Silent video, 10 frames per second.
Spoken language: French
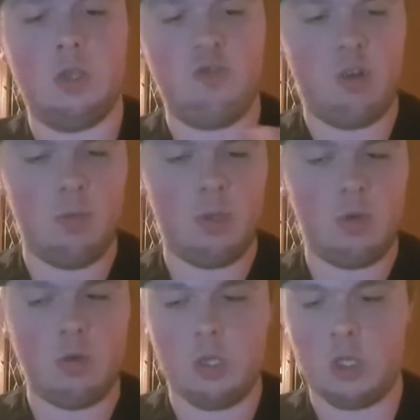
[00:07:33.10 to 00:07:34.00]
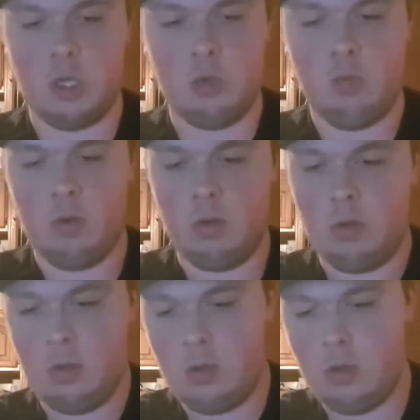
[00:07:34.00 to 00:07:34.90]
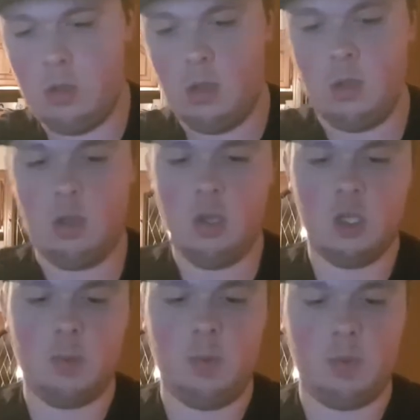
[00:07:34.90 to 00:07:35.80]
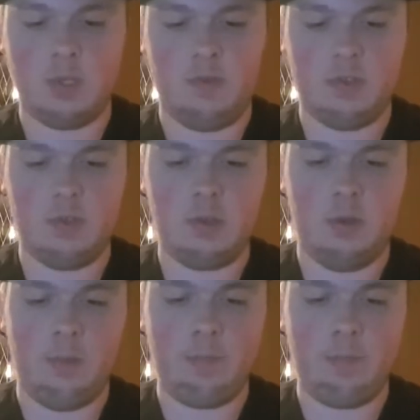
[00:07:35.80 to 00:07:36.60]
Je vais la mettre de côté, tiens, les doubles. J'ai pas pensé à faire ça tout à l'heure.